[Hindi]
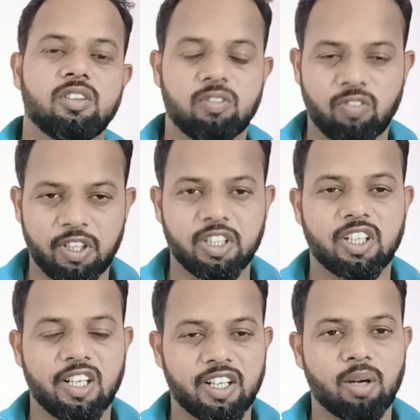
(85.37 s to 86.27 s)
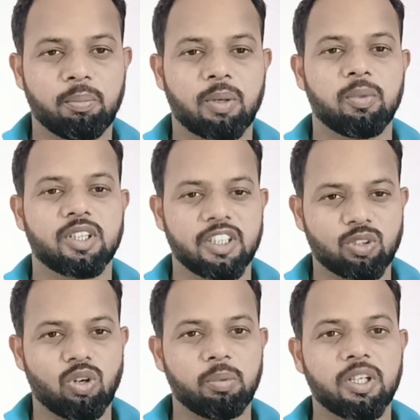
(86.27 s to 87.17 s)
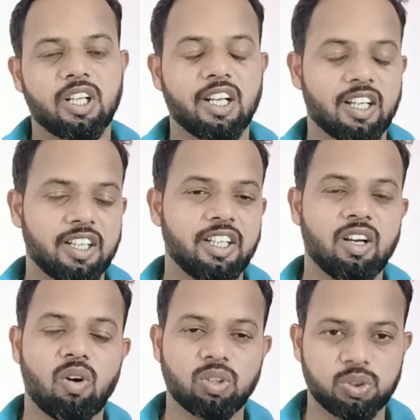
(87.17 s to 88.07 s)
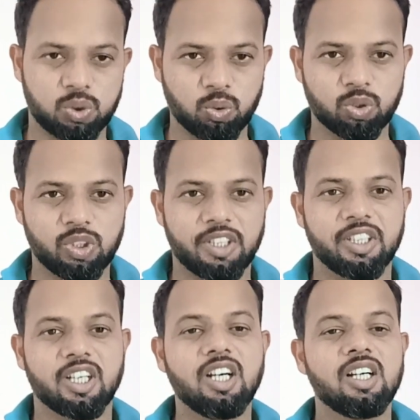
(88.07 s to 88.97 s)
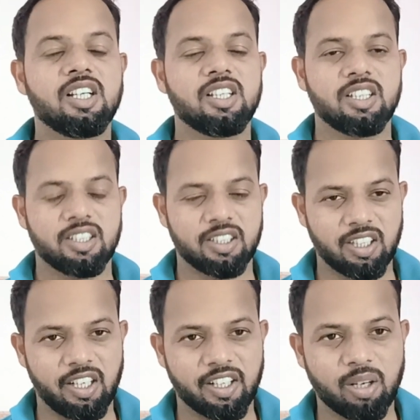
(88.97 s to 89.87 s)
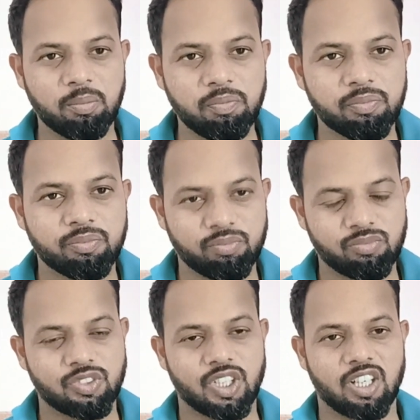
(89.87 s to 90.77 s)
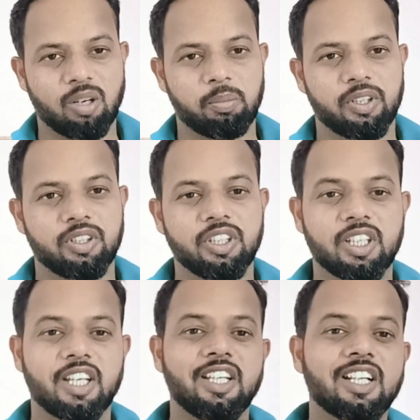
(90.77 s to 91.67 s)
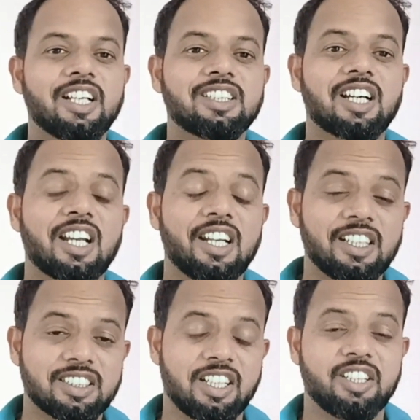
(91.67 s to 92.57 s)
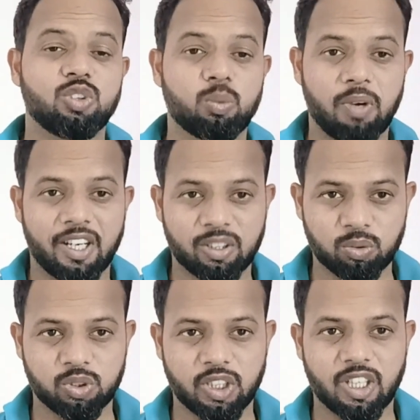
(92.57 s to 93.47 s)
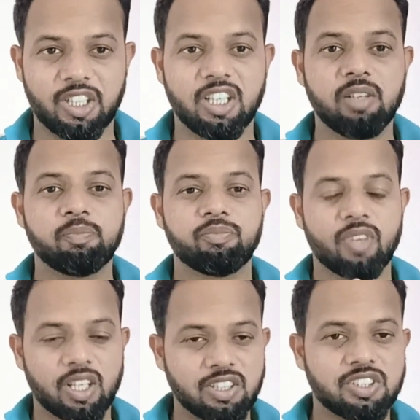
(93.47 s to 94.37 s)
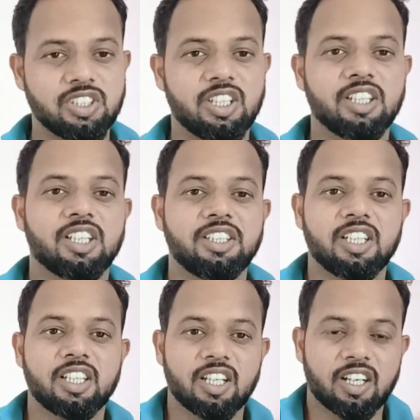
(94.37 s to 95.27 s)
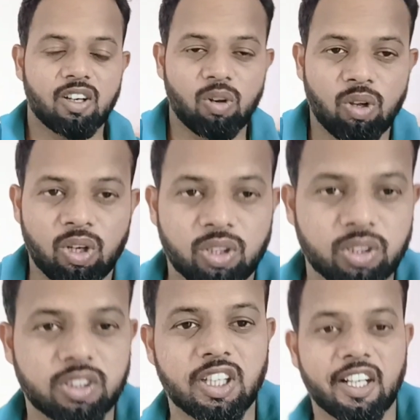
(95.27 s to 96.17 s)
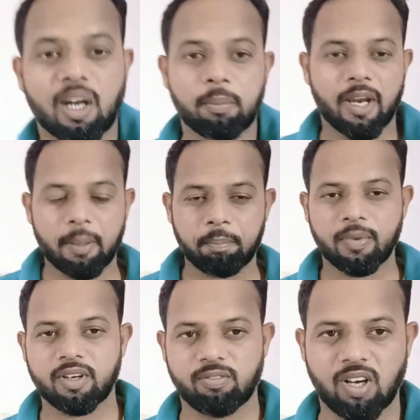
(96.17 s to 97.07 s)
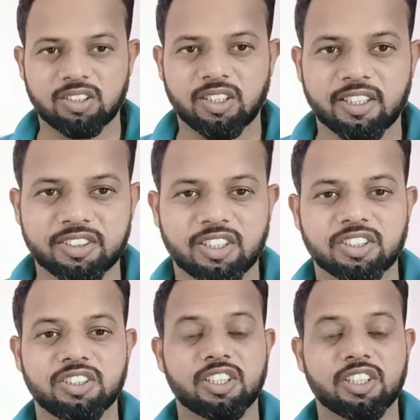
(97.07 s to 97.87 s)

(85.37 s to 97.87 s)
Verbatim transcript: वहीं टेलीग्राम पर मिलती है तो अभी क्लिक करिए और जुड़ जाइएगा टेलीग्राम चैनल पे ठीक है इनकेस अगर लिंक से नहीं जुड़ पा रहे हैं तो ये करिए कि सीधे जाइए क्रिकेट टेलीग्राम ऐप पर वहाँ जाके सर्च कीजिए